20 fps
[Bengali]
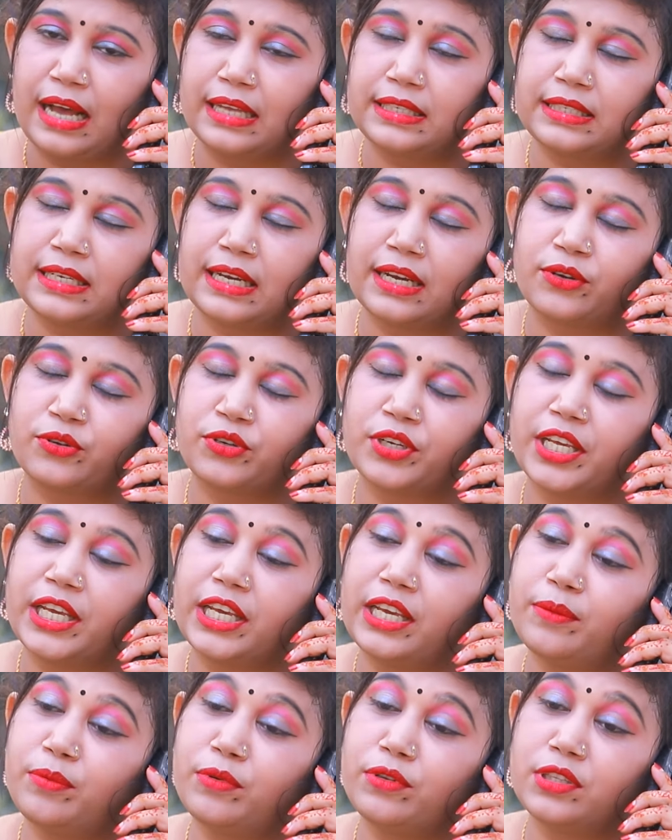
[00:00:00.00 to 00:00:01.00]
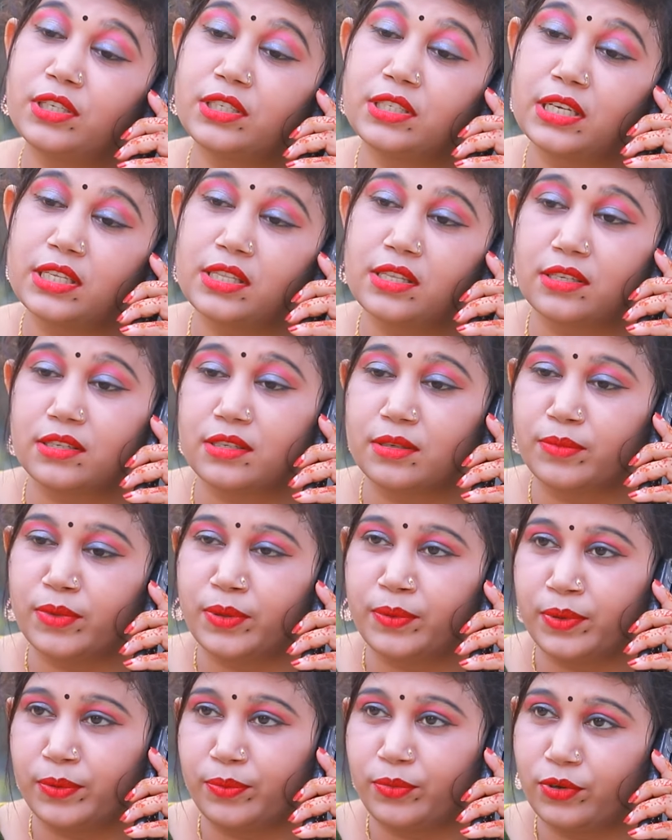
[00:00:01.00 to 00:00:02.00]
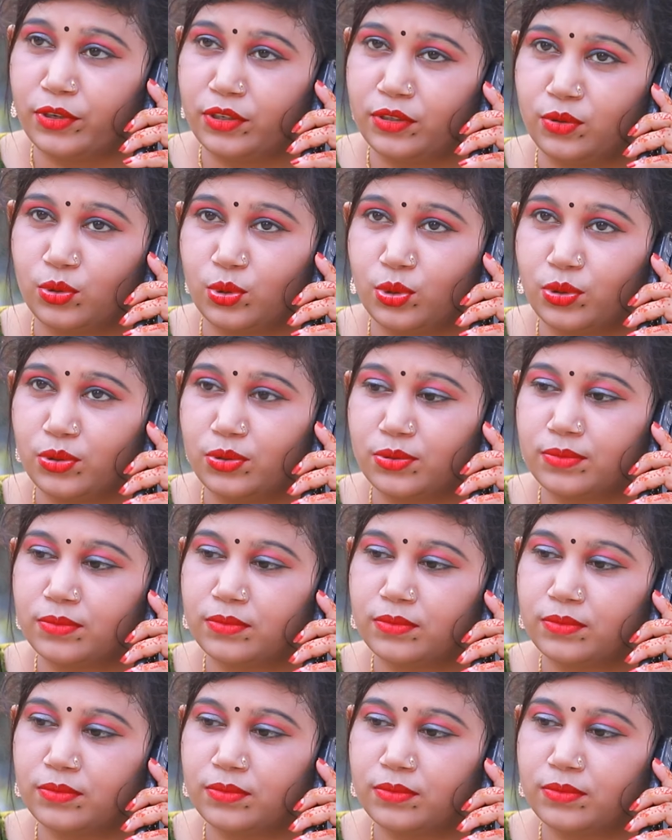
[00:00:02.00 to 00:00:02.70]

আচ্ছা এখন কি বলতে চাইতেছেন মামা বলেন তো